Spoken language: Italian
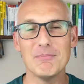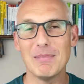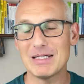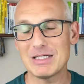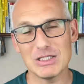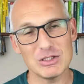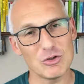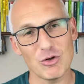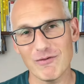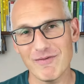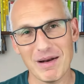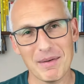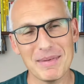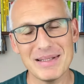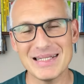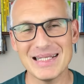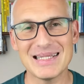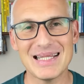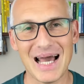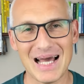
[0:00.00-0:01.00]
ma ci sono
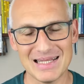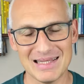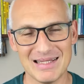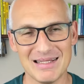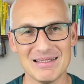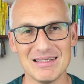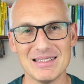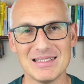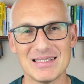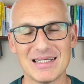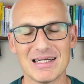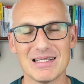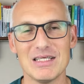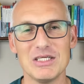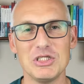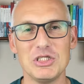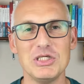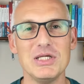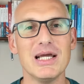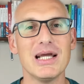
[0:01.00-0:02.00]
veramente tante di
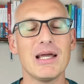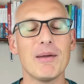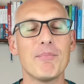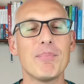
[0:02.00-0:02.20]
strategie che